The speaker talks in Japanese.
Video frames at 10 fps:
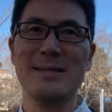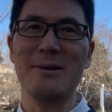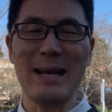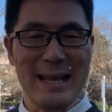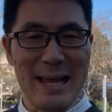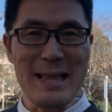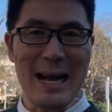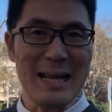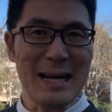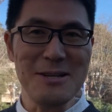それがね、
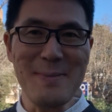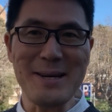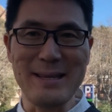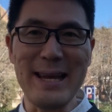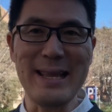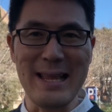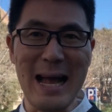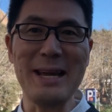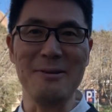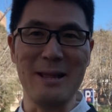なかなかうまくできて
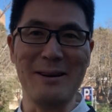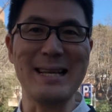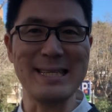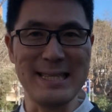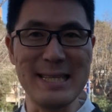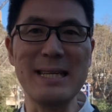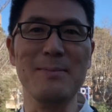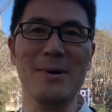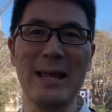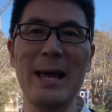ないので、私自
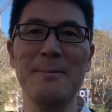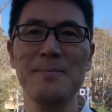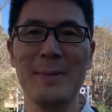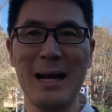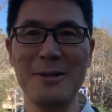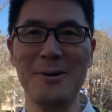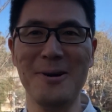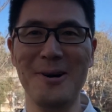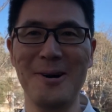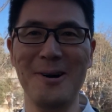身もね、あ
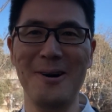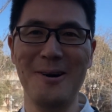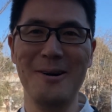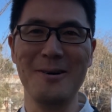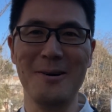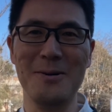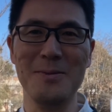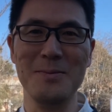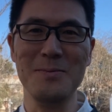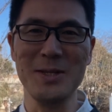
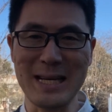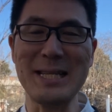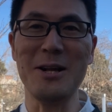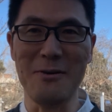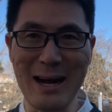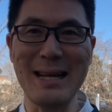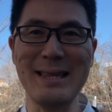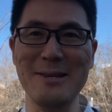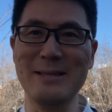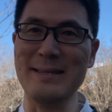のー、いのは分
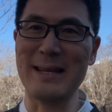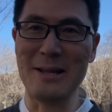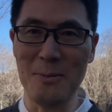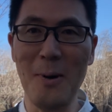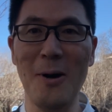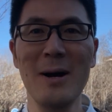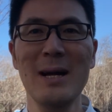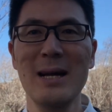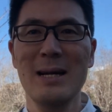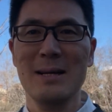かってるんですけども、
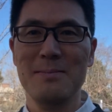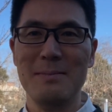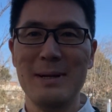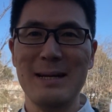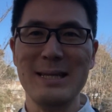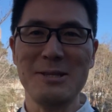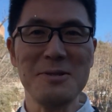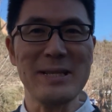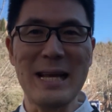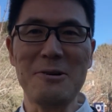まあ、
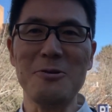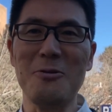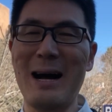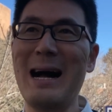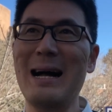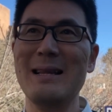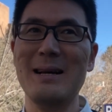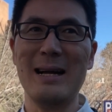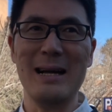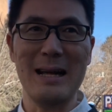一つ言えることは、
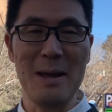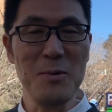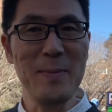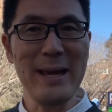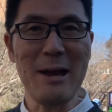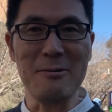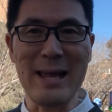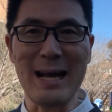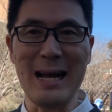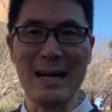エムビーエー
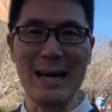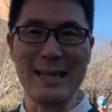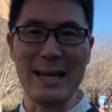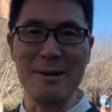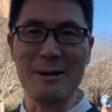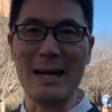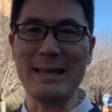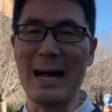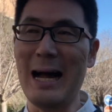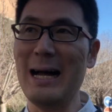をね、考えている
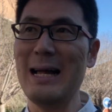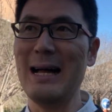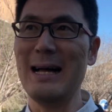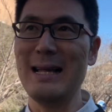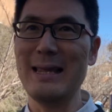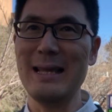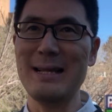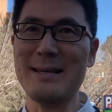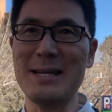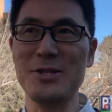方、
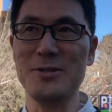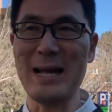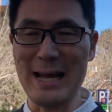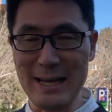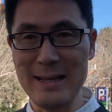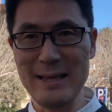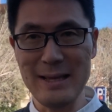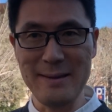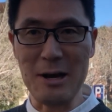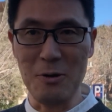さんじゅう代
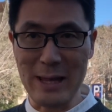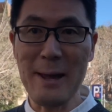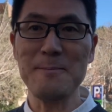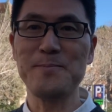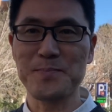前後ね、